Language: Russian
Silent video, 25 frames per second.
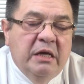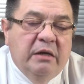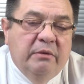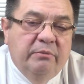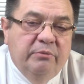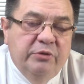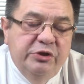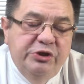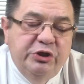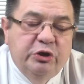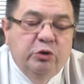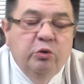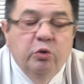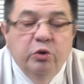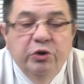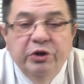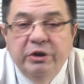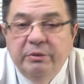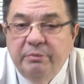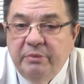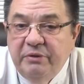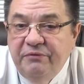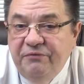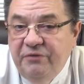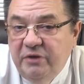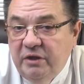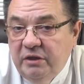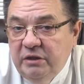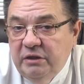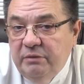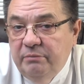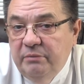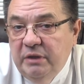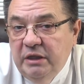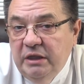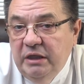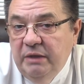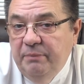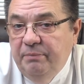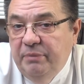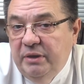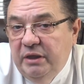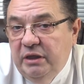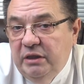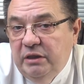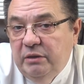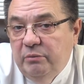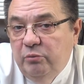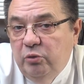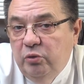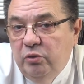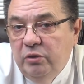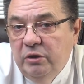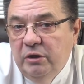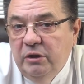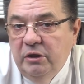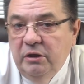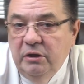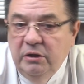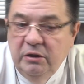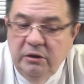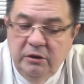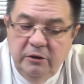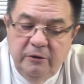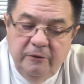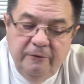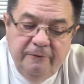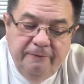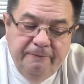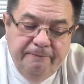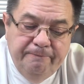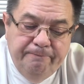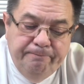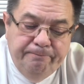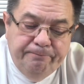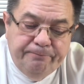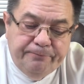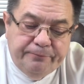мочегодным эффектом, и поэтому э,